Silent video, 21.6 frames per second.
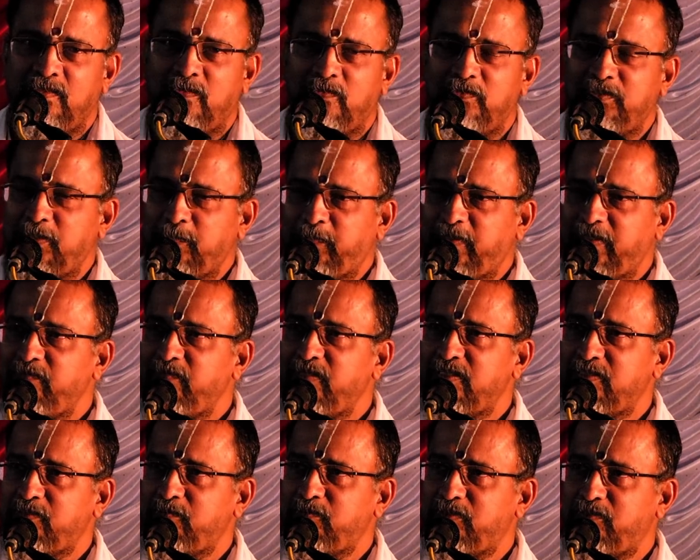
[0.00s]
ஒருத்தர்
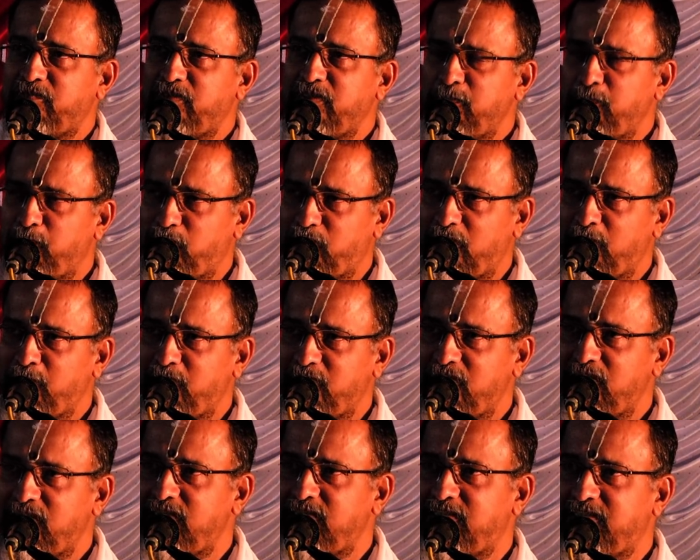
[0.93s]
பெரியவாழ்கிட்ட ஒருத்தர் வந்து முதல்
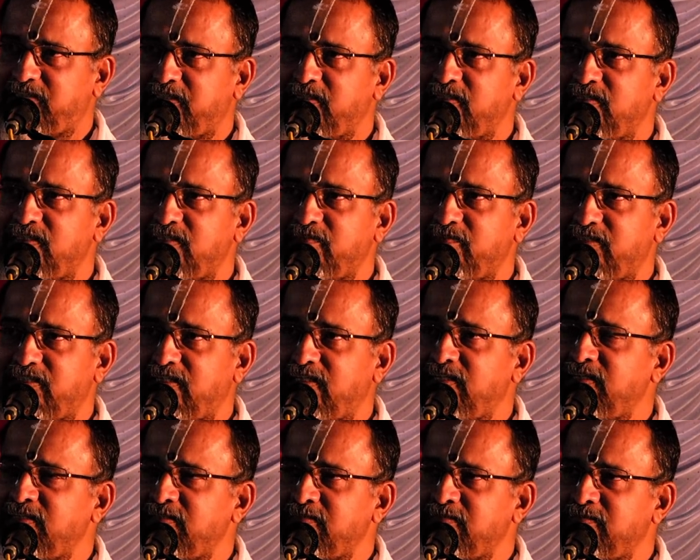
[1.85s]
முதல்ல தர்ஷனத்துக்கு
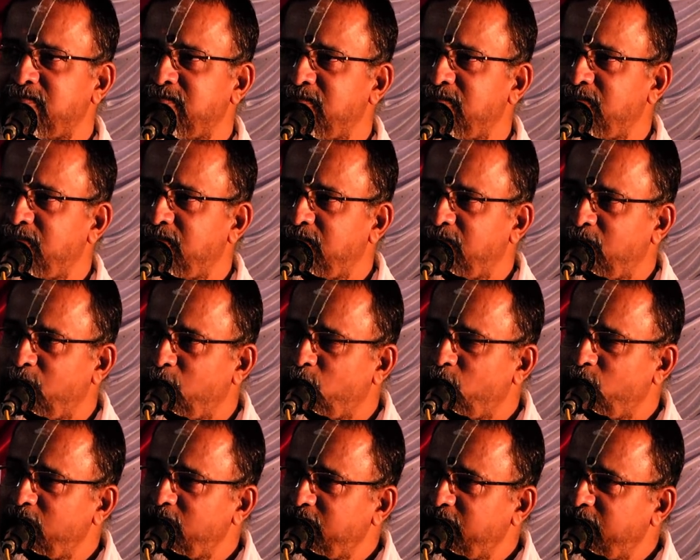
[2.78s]
வரார்
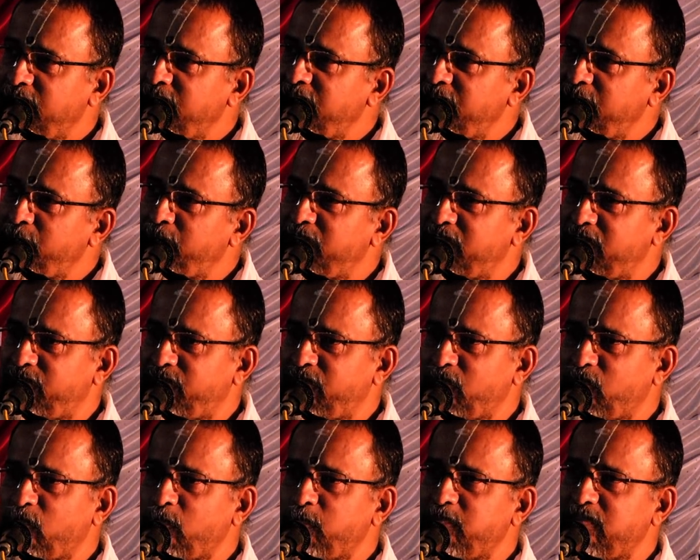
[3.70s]
கூட கைங்கரியம்
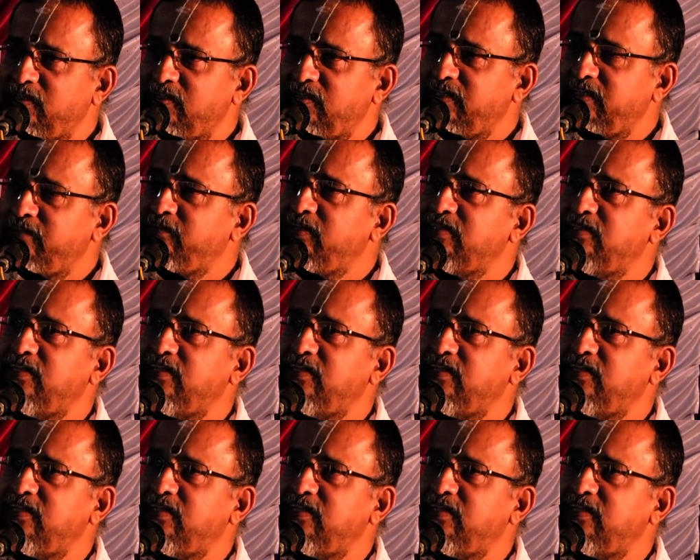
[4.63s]
பண்ணுறவனை கூப்பிட்டார் இவனை